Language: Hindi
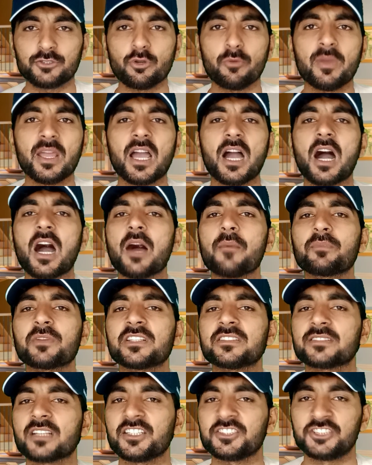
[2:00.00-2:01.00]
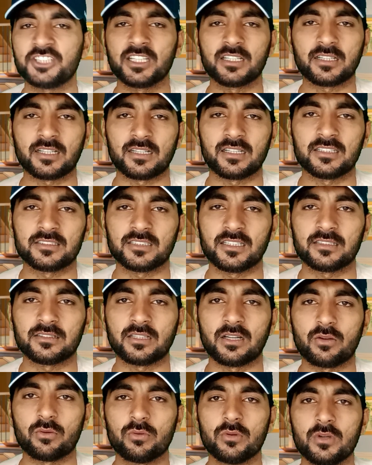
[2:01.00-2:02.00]
हैं जो मैं आपके साथ शेयर करना
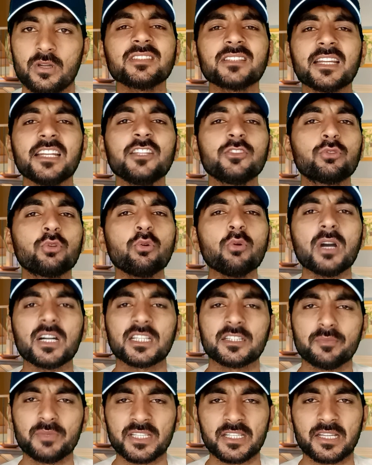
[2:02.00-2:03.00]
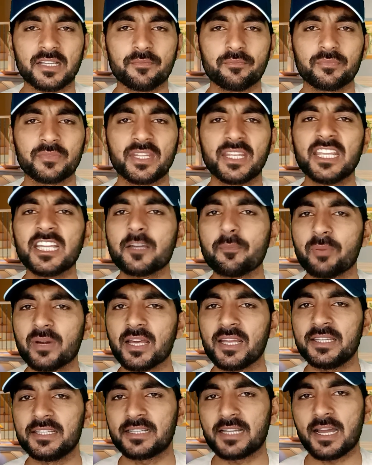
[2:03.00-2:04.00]
चाहता हूँ फ़र्ज़ करें दो आदमी हैं एक
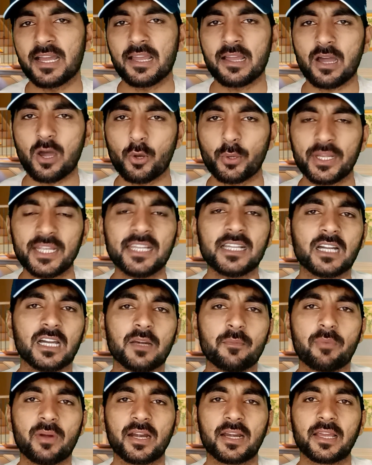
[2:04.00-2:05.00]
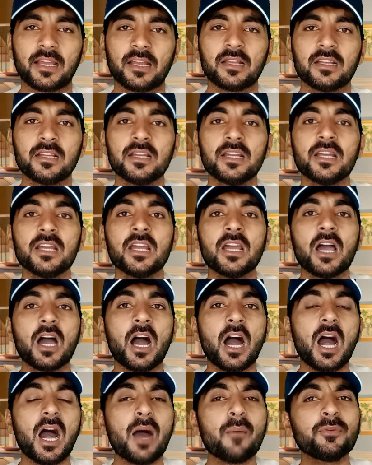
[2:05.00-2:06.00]
पढ़ा लिखा है और एक अनपढ़ है
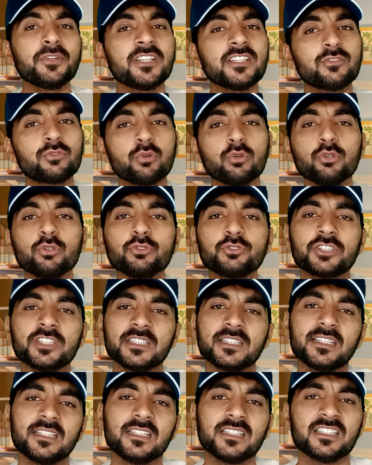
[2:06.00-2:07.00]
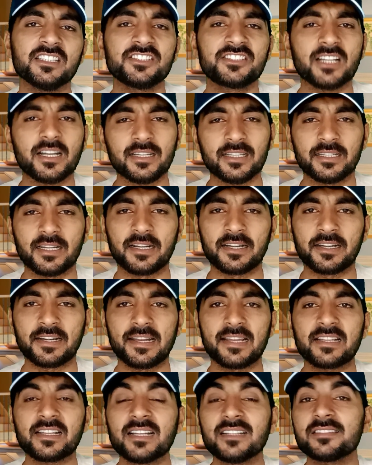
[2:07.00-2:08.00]
अब ये दोनों ज़िंदगी की जंग लड़
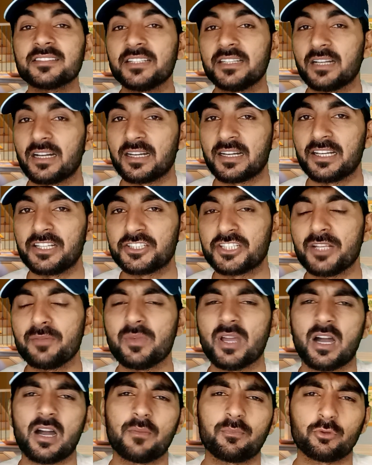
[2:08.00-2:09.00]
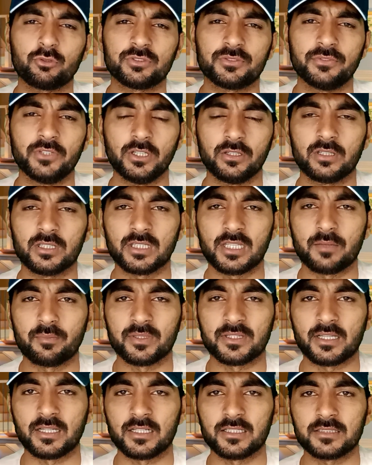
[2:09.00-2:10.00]
रहे हैं कैसे लड़ रहे हैं यही मैं आपको इस वीडियो के अंदर
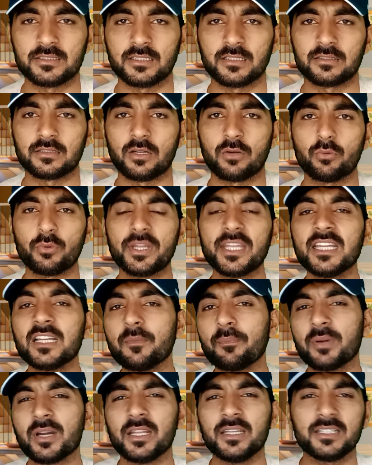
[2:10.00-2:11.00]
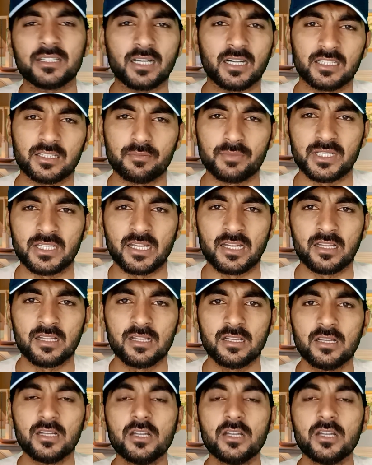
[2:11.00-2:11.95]
बताना चाहता हूँ एक पढ़ा लिखा आदमी है